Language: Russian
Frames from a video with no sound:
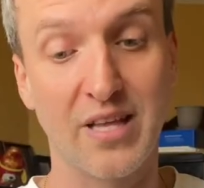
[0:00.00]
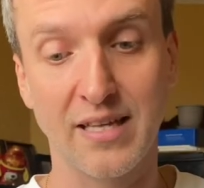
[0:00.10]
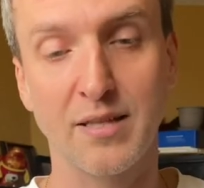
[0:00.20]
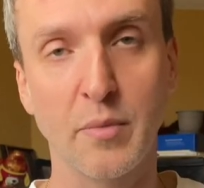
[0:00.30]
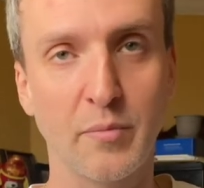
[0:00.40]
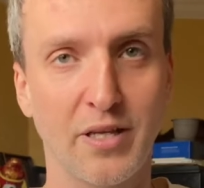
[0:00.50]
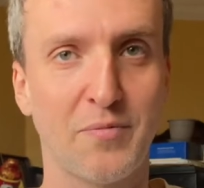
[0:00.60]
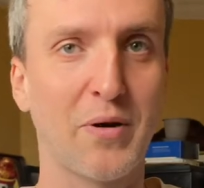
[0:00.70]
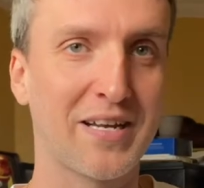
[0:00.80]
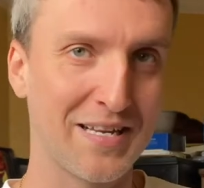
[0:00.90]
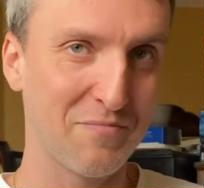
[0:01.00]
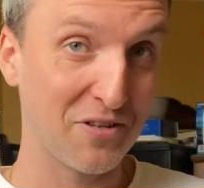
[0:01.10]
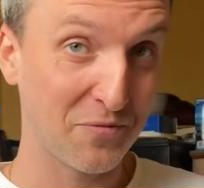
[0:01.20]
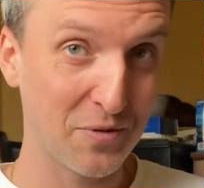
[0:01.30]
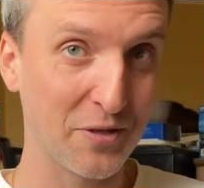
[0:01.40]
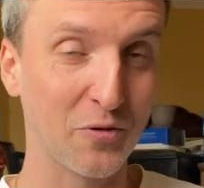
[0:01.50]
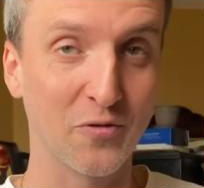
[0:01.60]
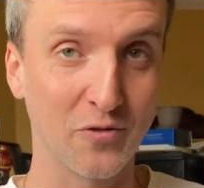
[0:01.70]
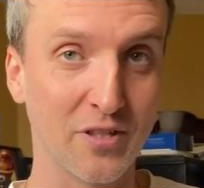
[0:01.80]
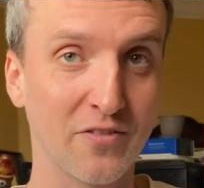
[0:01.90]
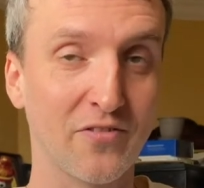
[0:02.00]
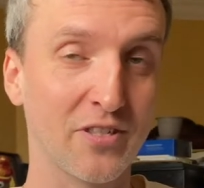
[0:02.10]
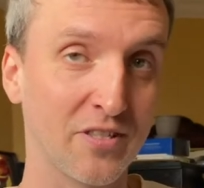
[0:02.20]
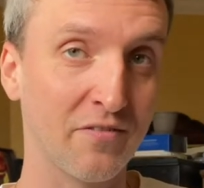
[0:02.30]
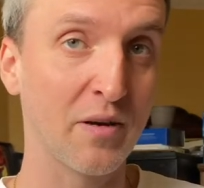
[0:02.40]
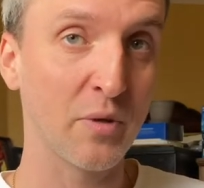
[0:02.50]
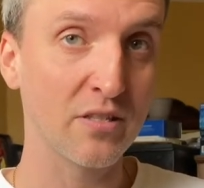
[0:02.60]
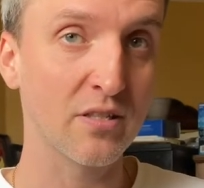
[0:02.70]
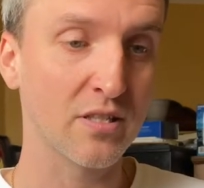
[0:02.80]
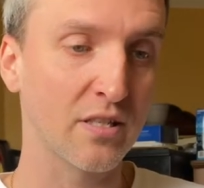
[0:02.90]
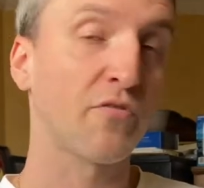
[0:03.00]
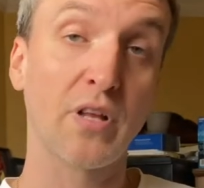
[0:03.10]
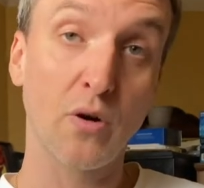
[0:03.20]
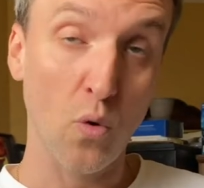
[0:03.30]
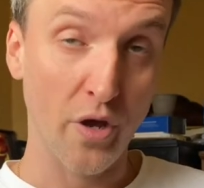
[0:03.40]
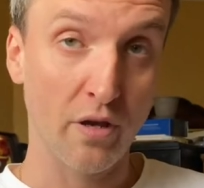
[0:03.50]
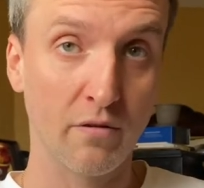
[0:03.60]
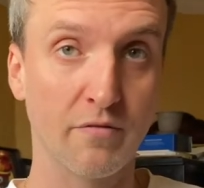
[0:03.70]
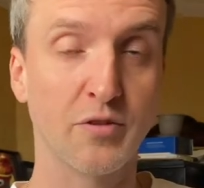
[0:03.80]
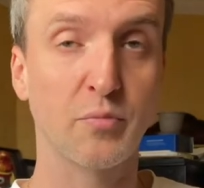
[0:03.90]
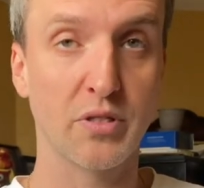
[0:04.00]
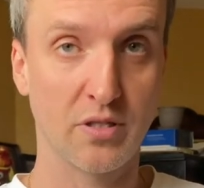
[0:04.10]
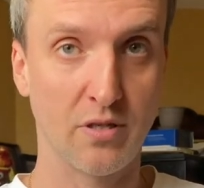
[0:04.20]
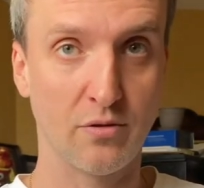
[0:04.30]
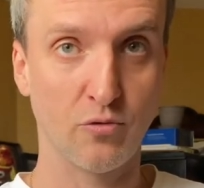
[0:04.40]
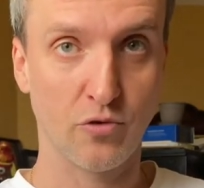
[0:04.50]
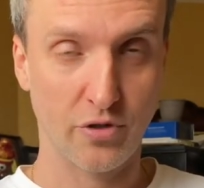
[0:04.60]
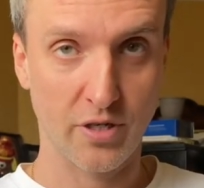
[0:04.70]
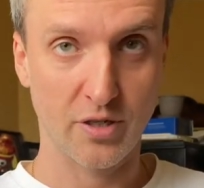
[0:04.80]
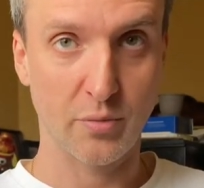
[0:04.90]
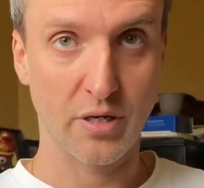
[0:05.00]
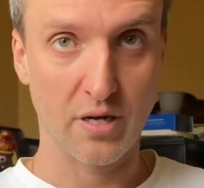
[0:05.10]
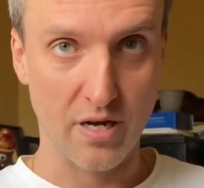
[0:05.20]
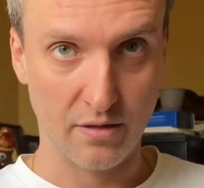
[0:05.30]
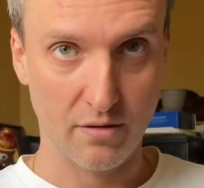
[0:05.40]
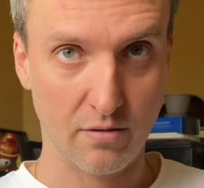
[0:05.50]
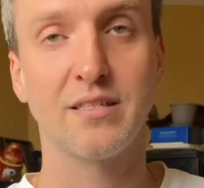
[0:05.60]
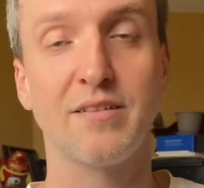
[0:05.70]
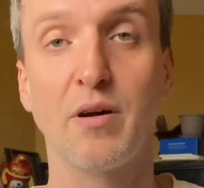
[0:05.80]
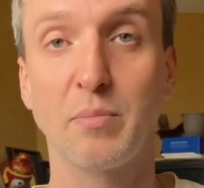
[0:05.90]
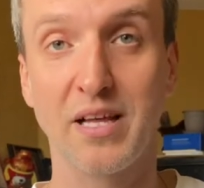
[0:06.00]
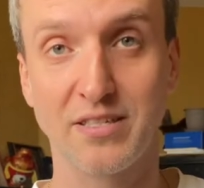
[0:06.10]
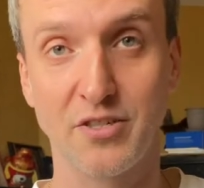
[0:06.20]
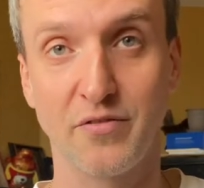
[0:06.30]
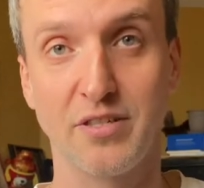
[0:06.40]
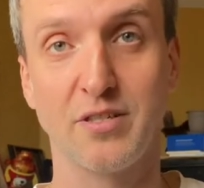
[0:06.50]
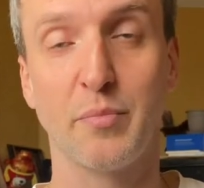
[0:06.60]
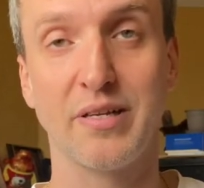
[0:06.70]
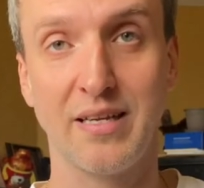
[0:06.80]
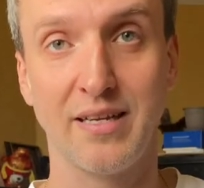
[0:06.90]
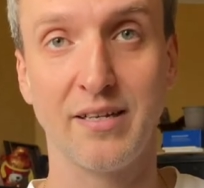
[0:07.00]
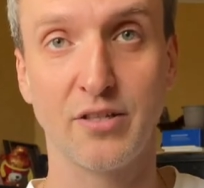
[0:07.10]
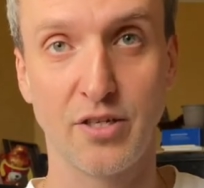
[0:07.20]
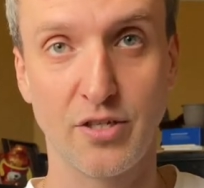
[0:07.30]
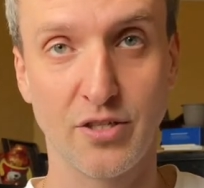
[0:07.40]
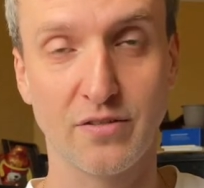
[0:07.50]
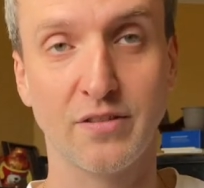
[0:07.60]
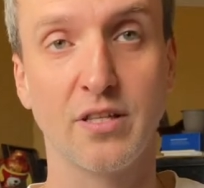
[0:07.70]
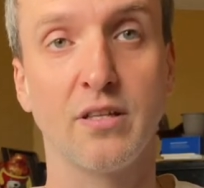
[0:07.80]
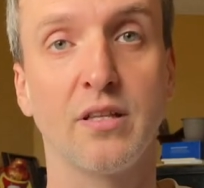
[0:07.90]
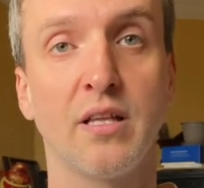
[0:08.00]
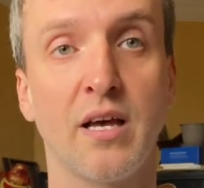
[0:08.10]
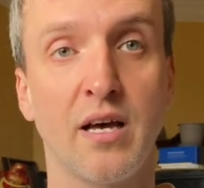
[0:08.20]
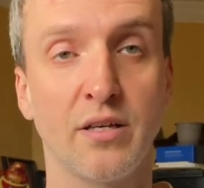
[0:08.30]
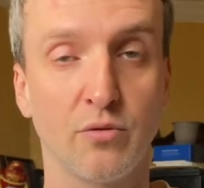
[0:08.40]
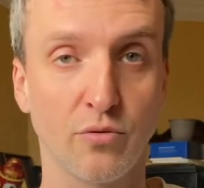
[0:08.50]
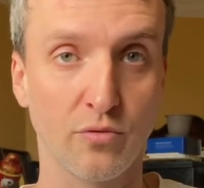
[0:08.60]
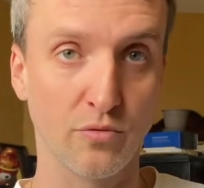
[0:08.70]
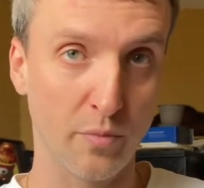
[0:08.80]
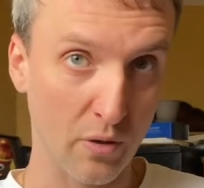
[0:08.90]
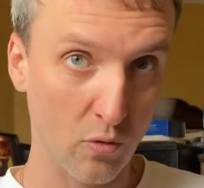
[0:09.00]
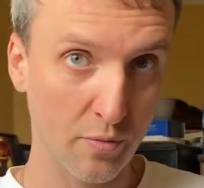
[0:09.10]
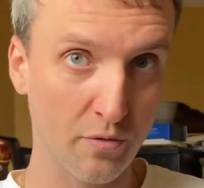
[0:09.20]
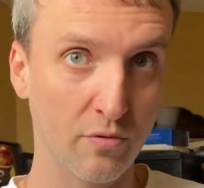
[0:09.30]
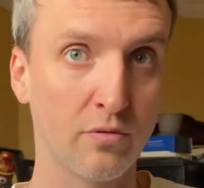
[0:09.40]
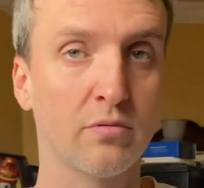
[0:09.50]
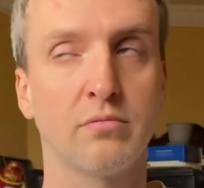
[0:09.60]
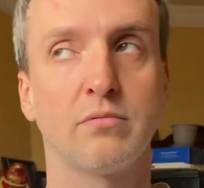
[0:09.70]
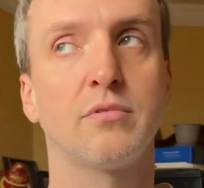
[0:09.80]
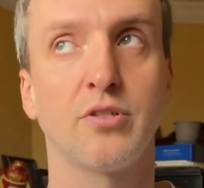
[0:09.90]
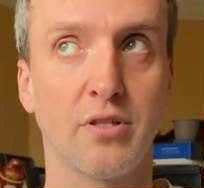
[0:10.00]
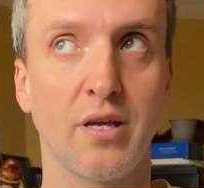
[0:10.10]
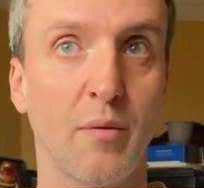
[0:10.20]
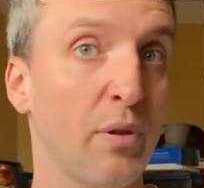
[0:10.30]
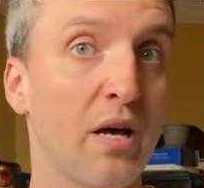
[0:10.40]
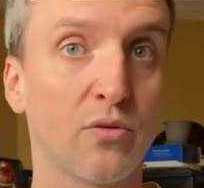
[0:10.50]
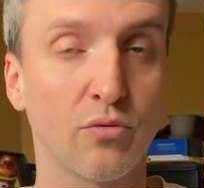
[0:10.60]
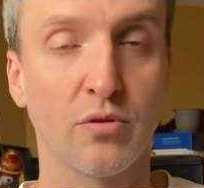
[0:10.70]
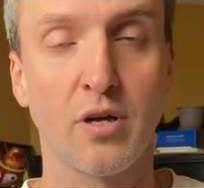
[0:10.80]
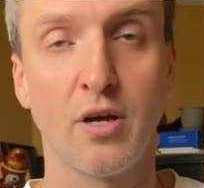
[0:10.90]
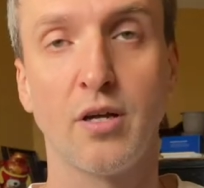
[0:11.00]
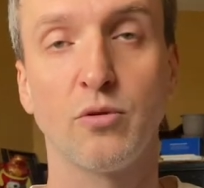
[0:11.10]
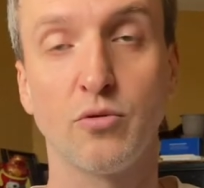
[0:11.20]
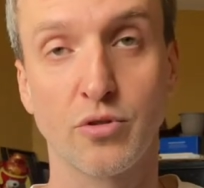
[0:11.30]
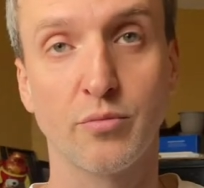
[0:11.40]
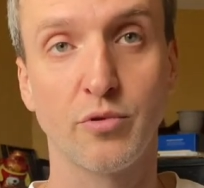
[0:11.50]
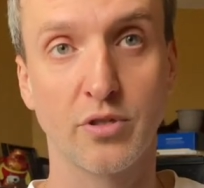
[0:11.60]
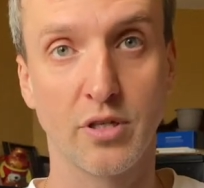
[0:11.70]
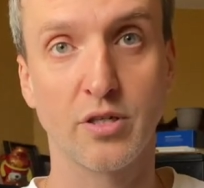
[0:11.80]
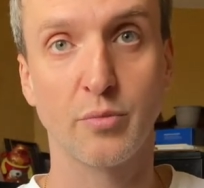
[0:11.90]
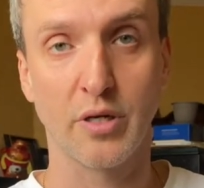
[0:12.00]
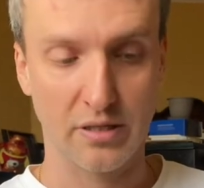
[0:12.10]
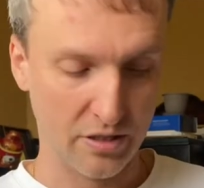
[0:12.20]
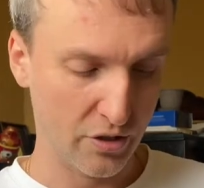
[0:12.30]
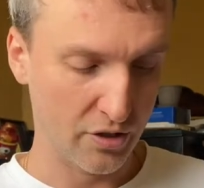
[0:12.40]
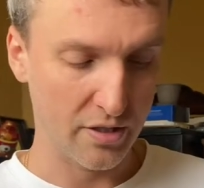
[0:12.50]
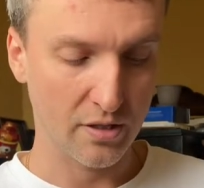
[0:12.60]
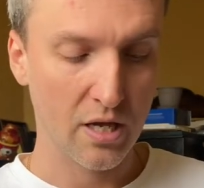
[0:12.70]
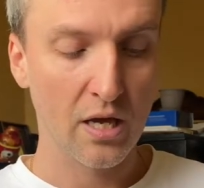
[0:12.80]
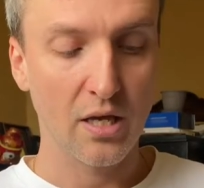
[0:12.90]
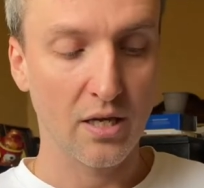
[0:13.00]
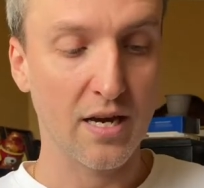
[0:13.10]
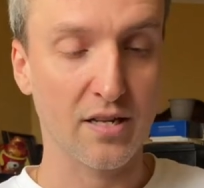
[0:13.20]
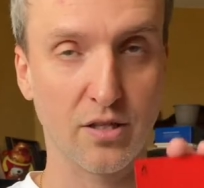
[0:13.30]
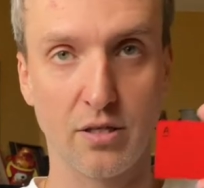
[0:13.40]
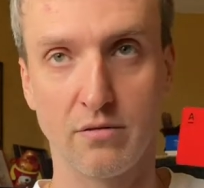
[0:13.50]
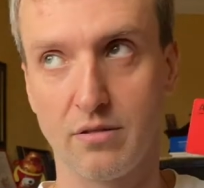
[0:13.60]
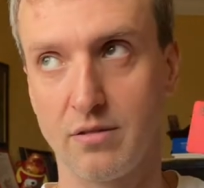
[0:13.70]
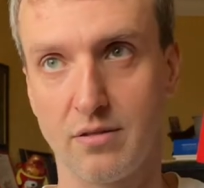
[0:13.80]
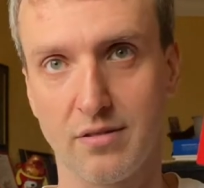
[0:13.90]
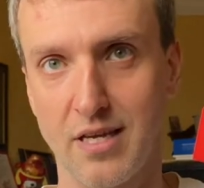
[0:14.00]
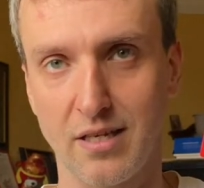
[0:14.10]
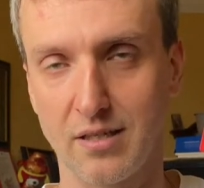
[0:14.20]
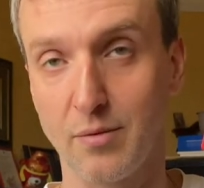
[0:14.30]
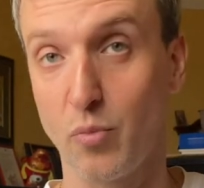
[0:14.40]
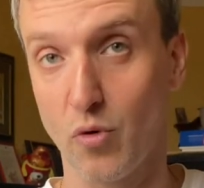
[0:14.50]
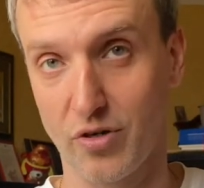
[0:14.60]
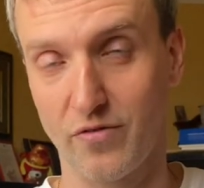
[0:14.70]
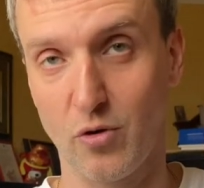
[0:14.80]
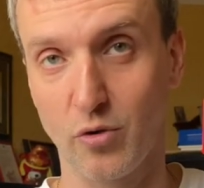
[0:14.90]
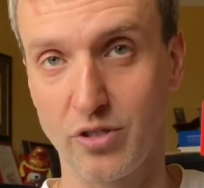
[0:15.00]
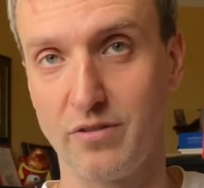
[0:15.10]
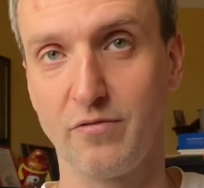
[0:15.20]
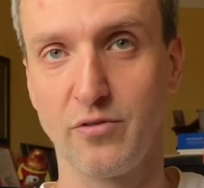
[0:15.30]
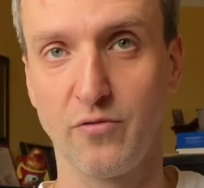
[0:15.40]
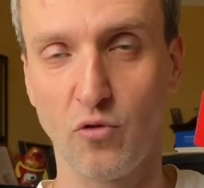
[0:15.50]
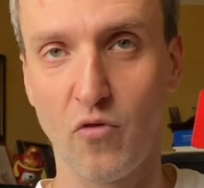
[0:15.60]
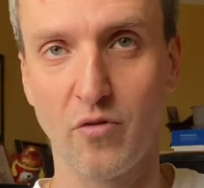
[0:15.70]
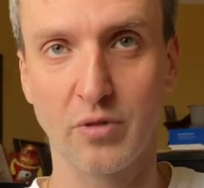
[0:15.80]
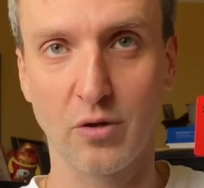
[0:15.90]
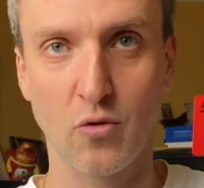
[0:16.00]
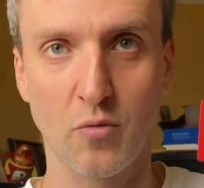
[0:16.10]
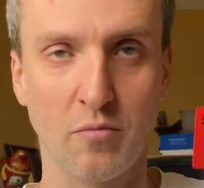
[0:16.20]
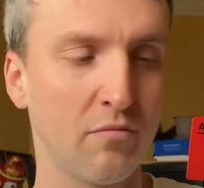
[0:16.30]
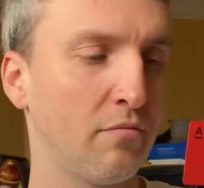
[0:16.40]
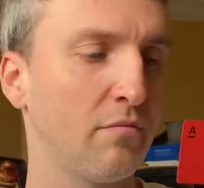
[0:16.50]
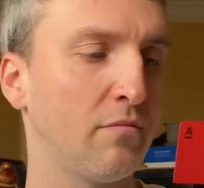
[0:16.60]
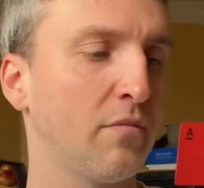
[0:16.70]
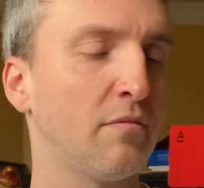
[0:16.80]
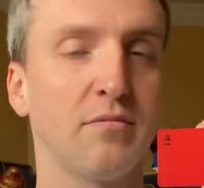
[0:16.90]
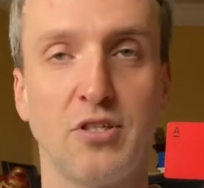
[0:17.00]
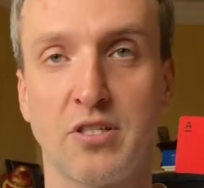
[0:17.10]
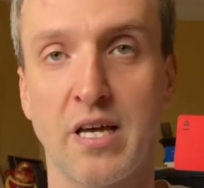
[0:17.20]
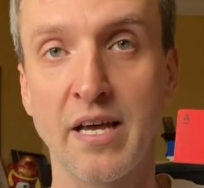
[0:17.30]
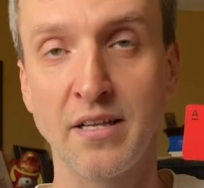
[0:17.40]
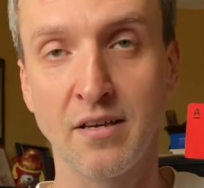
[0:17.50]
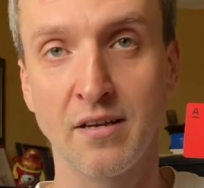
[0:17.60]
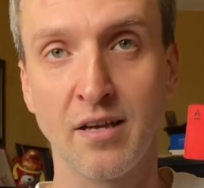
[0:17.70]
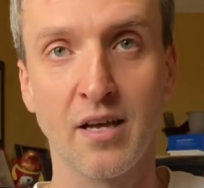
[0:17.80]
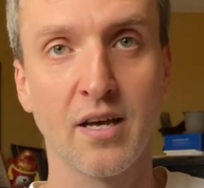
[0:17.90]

данный момент, по крайней мере, в период вот в эти два месяца, второй в списке лучших кэшбэк-карт. Если вы оплачиваете по ней электричество, на, на эту покупку, считай оплату, тоже будет кэшбэк начислен. И карта с каких-то пор выходит вот в новом таком дизайне.